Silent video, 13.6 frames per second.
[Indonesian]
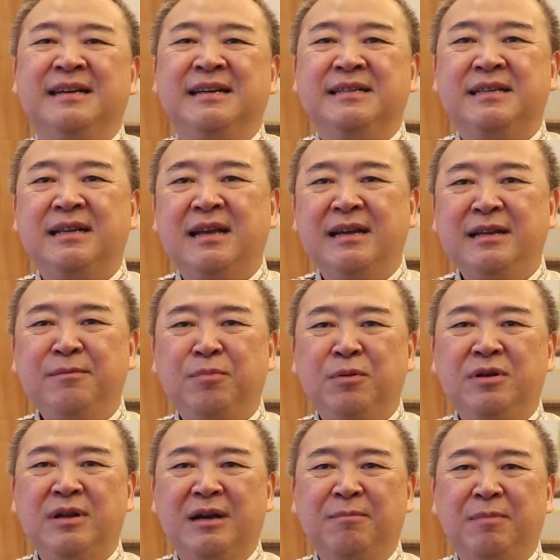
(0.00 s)
Selain
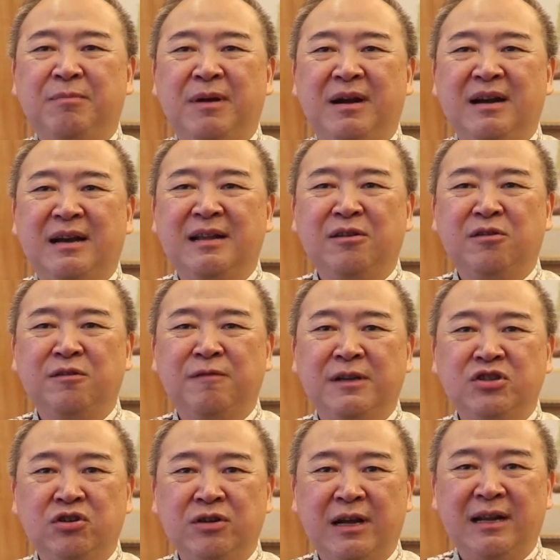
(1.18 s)
produk perbankan
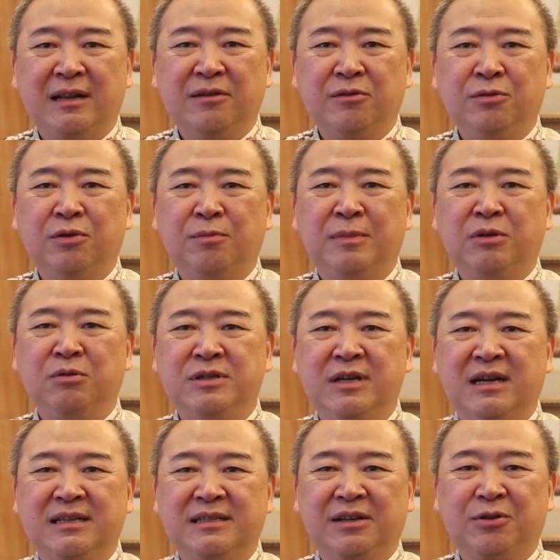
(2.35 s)
konvensional untuk
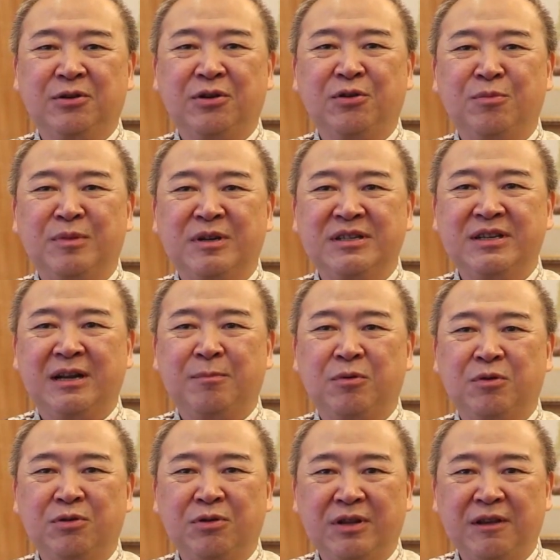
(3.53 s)
menunjang sektor komersial
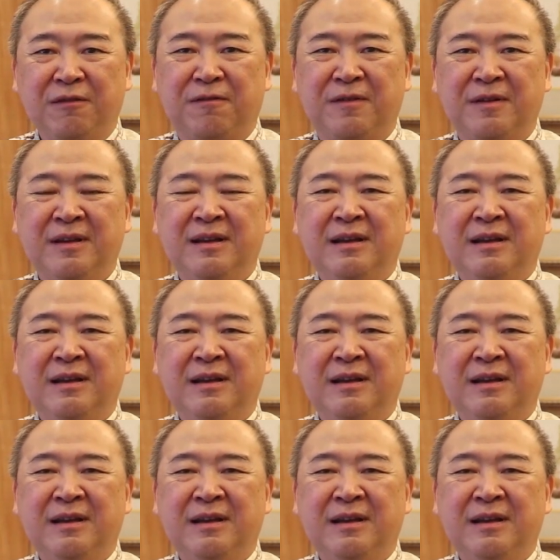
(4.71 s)
produktif